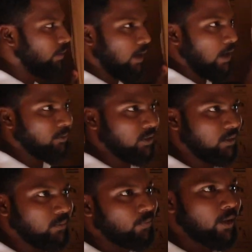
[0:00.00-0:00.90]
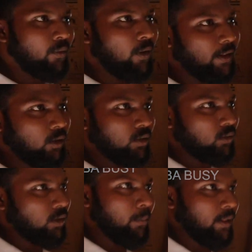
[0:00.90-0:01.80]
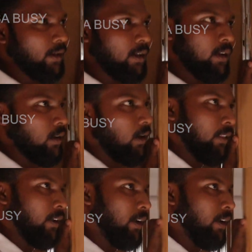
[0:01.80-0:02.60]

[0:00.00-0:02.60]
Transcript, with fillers: நான் காமிச்சது ஃபார்ட்டி தௌசண்ட் சொன்னேன் பார்த்தீங்களா அந்த